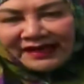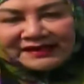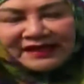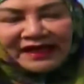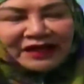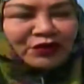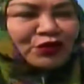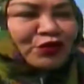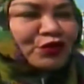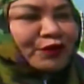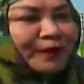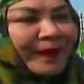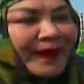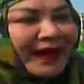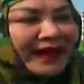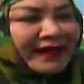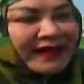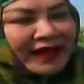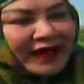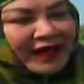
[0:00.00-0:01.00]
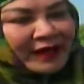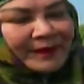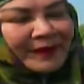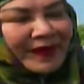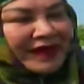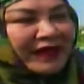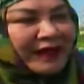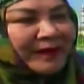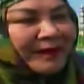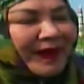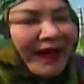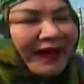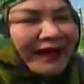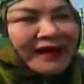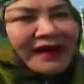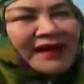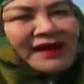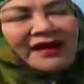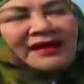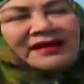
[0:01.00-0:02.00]
satu upaya
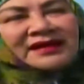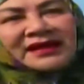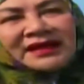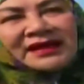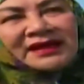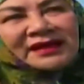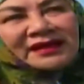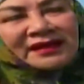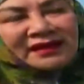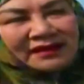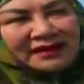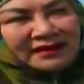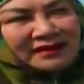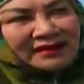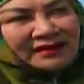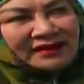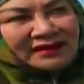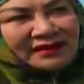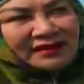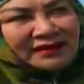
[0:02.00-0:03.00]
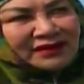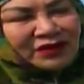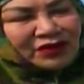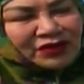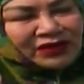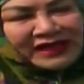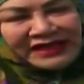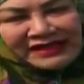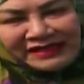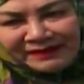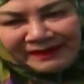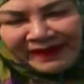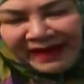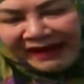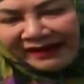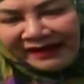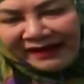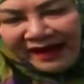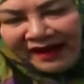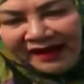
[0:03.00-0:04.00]
bagaimana eh, Kota
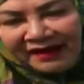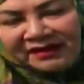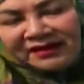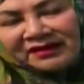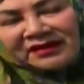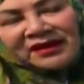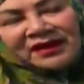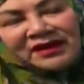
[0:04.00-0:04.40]
Semarang